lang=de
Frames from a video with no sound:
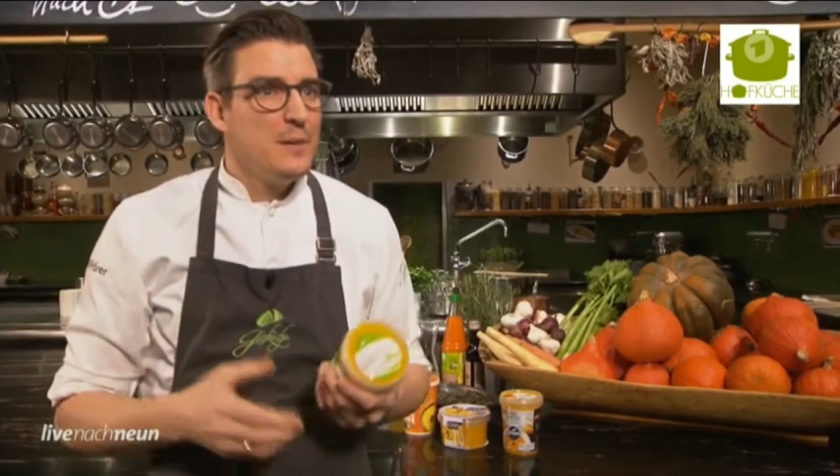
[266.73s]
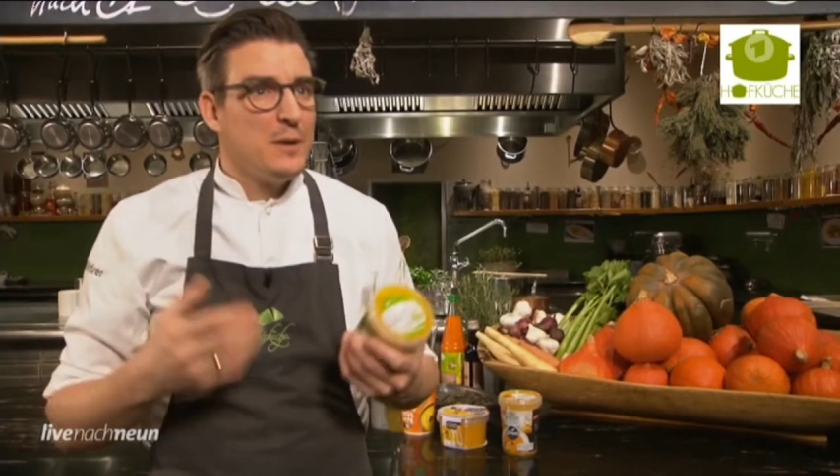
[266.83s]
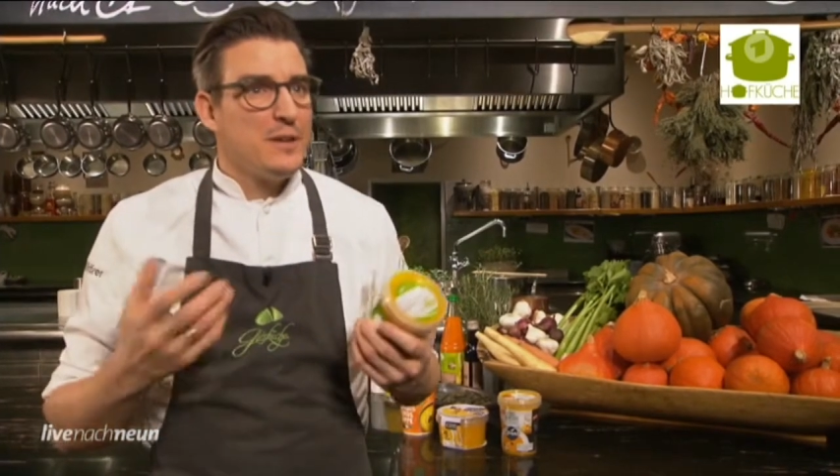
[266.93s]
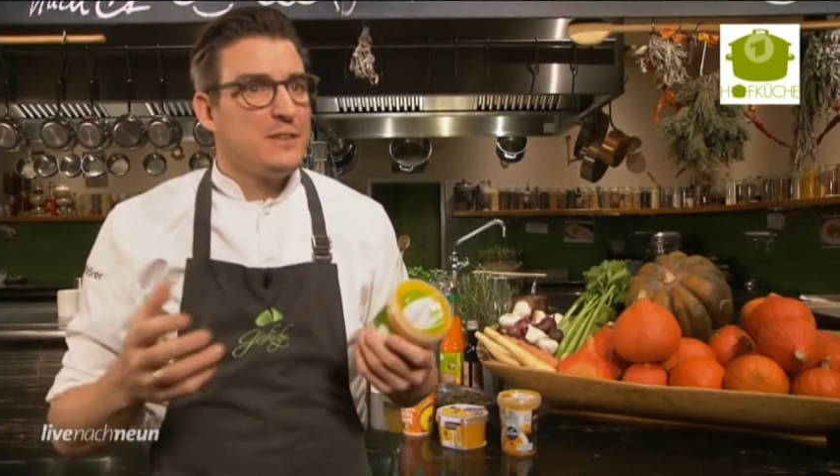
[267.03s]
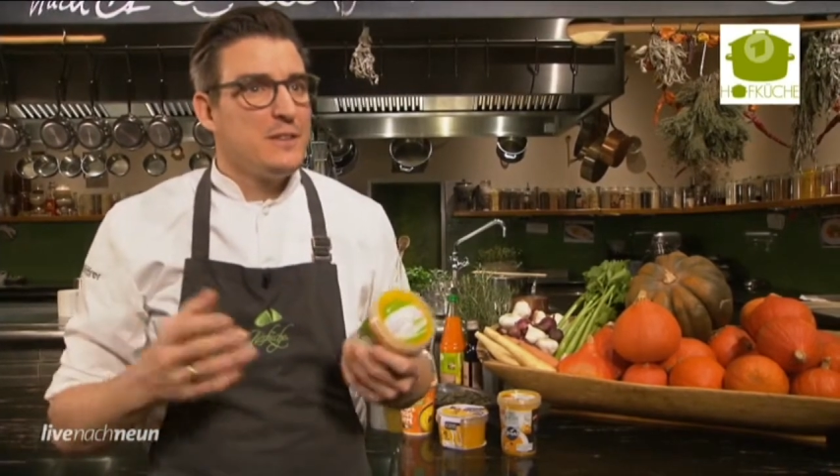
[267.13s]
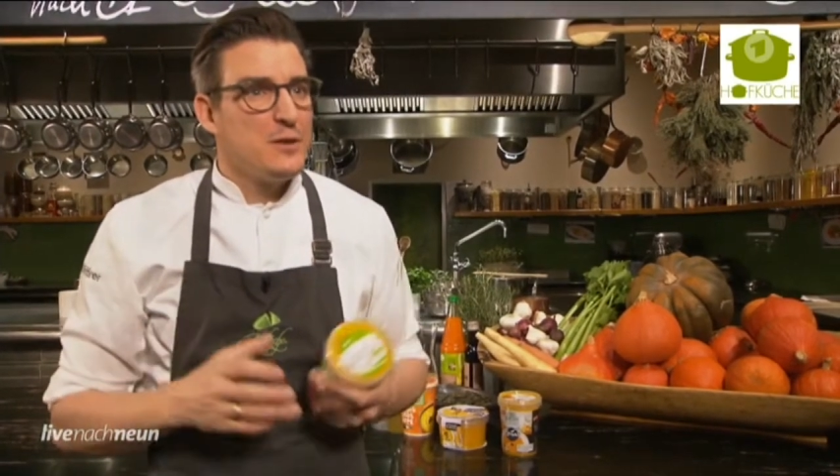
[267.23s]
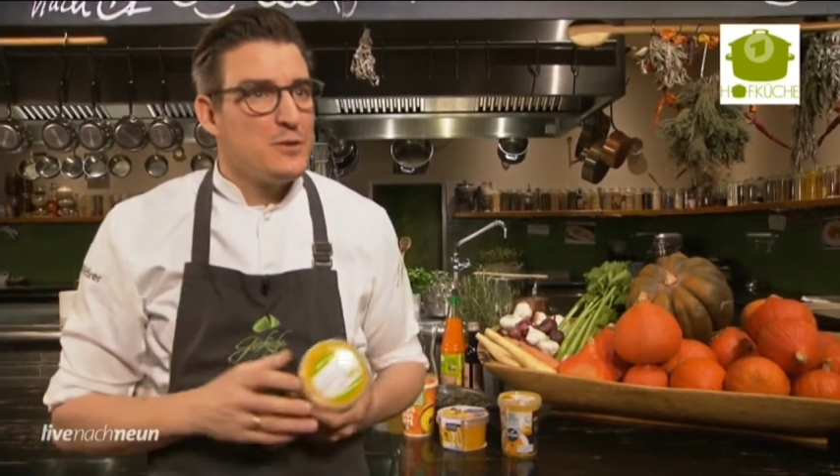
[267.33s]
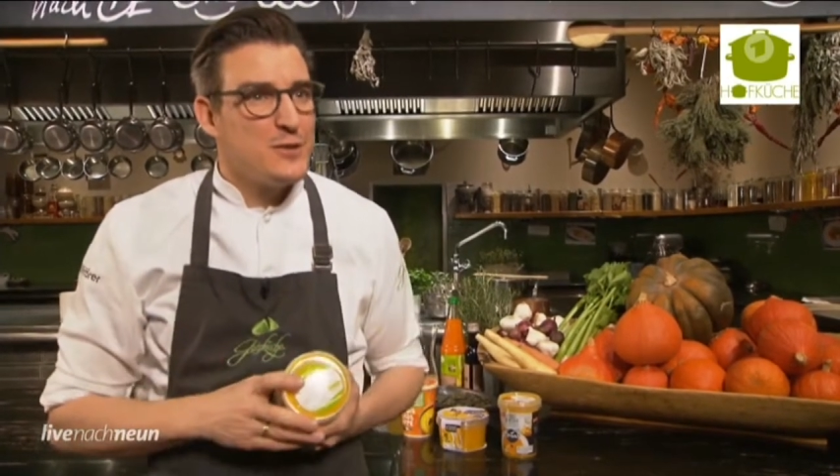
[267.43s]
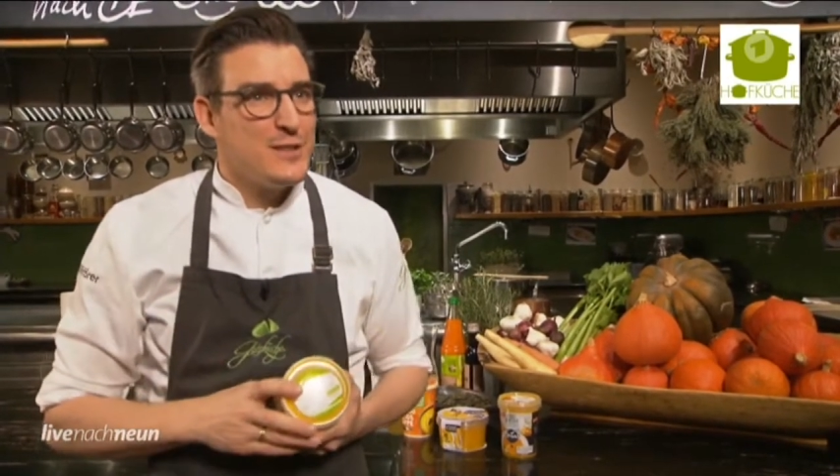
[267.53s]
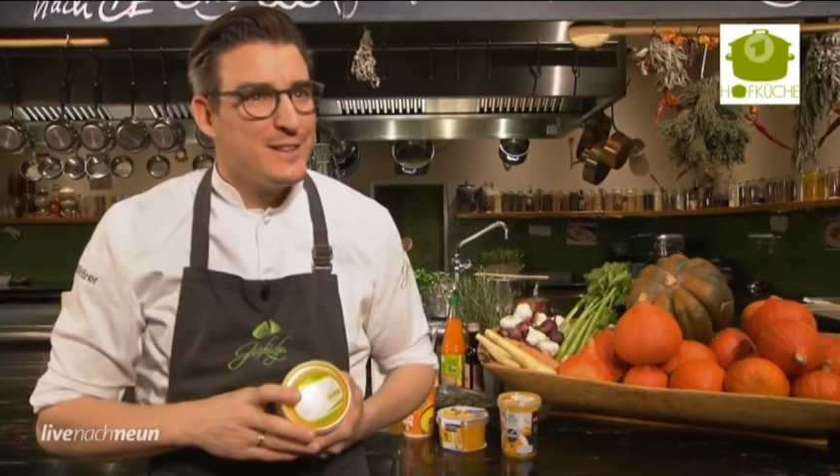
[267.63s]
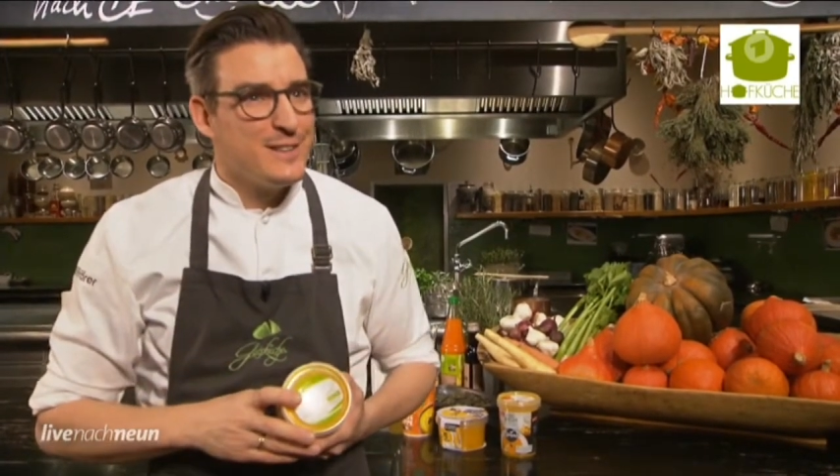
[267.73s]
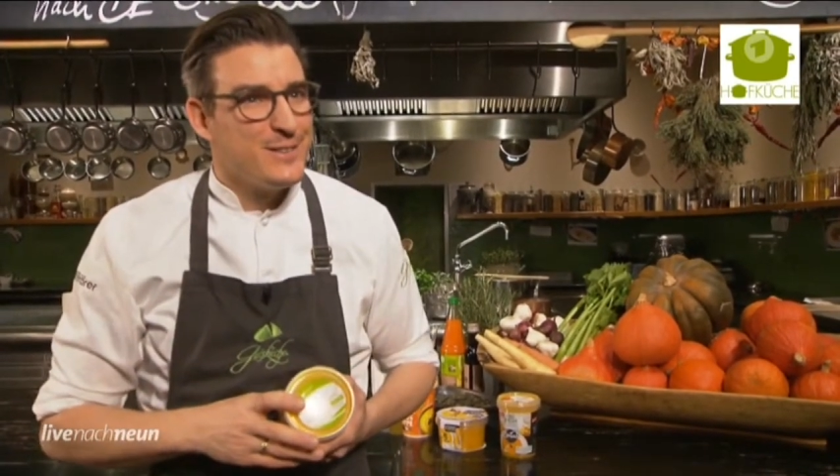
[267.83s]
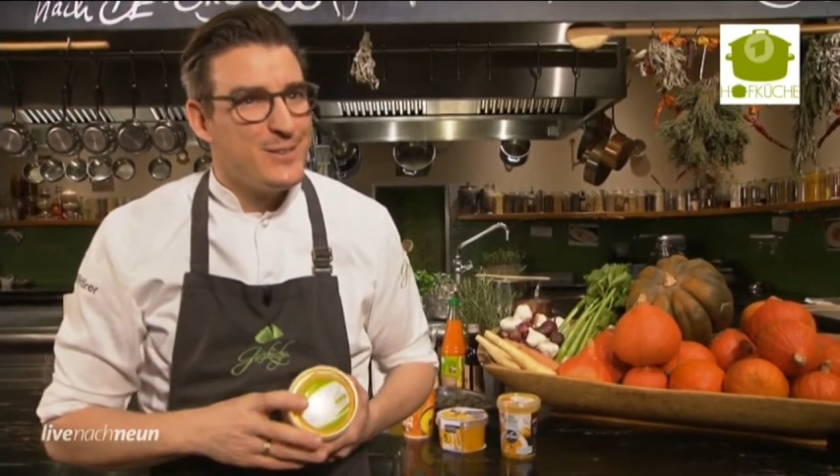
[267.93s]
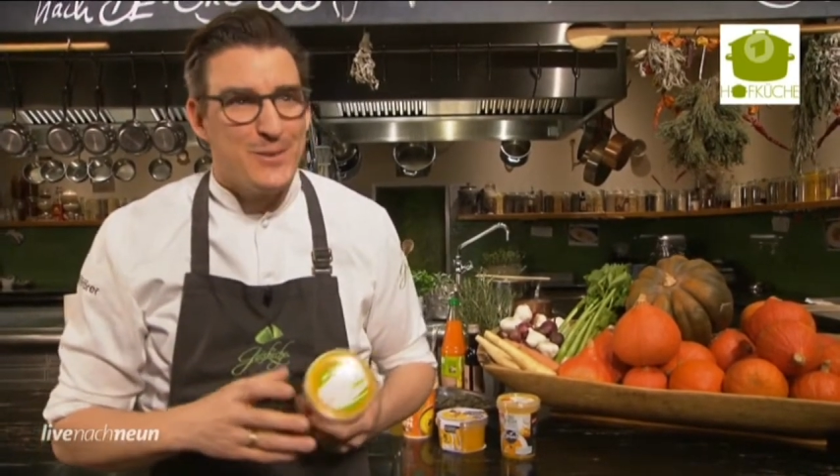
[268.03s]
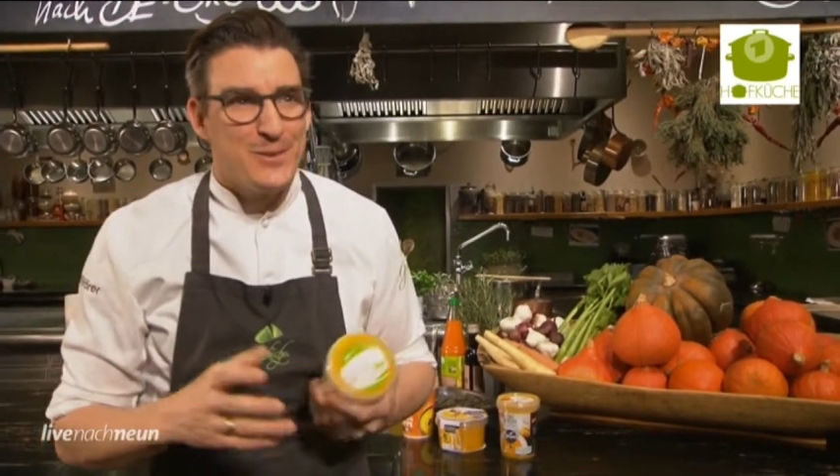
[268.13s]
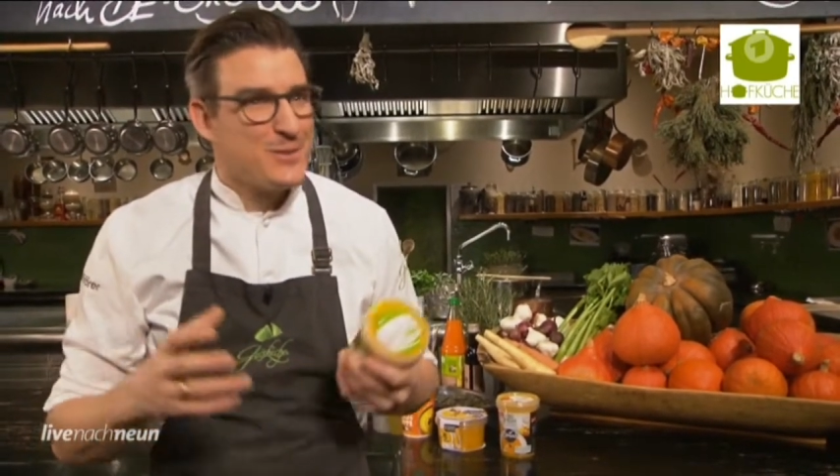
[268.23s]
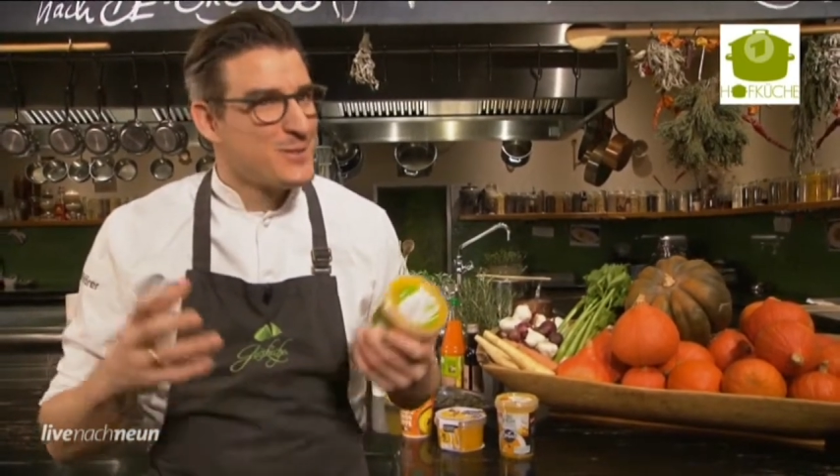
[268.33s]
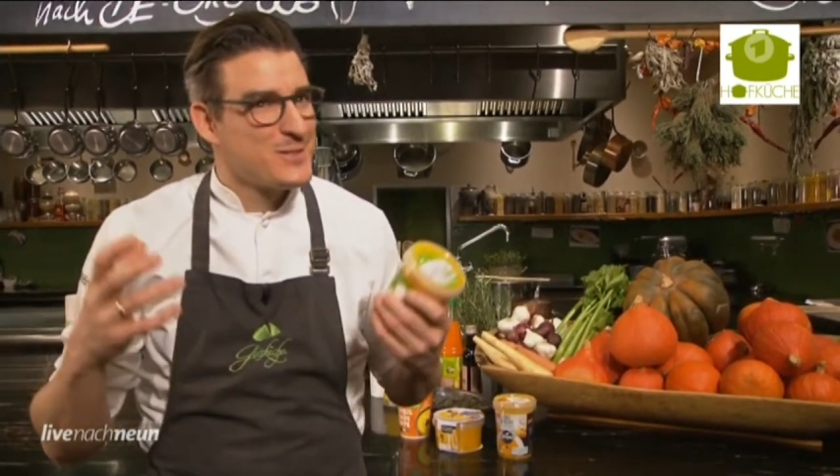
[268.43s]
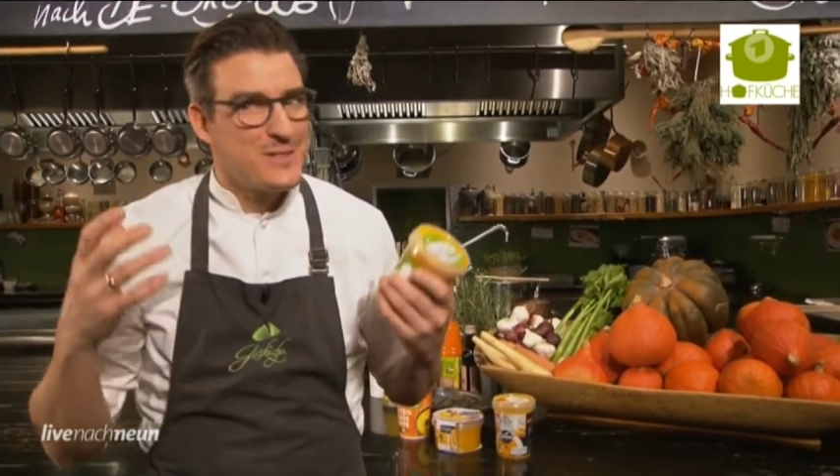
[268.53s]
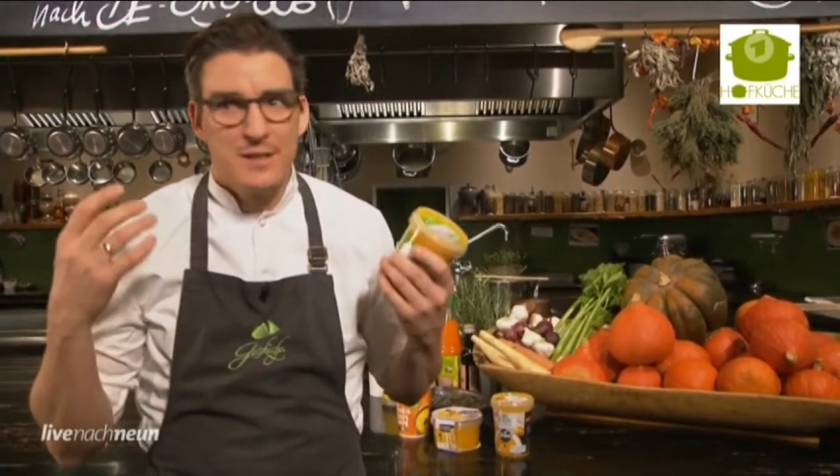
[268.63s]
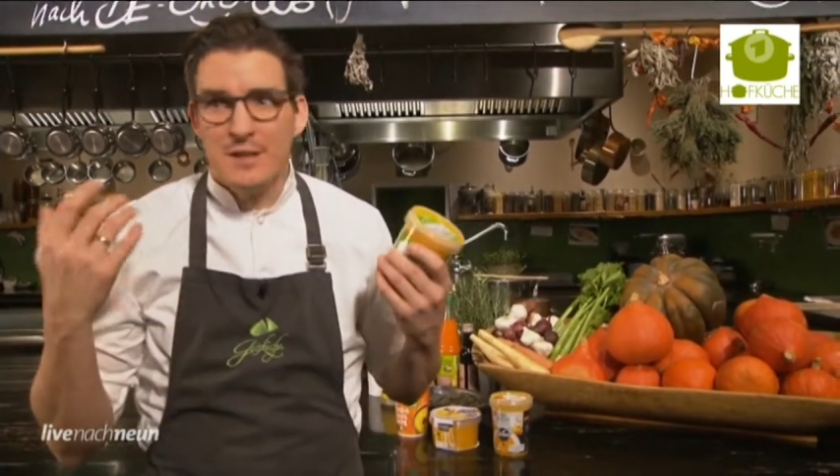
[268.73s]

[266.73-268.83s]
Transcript: Petersilienstiele und